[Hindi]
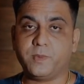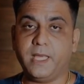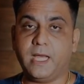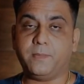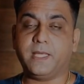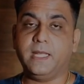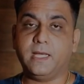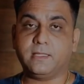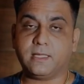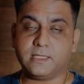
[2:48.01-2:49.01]
में आपके लिए
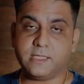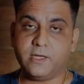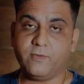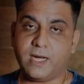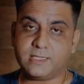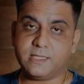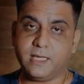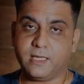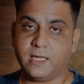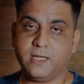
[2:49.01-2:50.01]
हर तरह से रिवार्ड्स
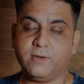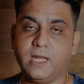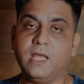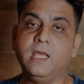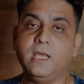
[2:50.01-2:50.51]
लेकर आने वाला है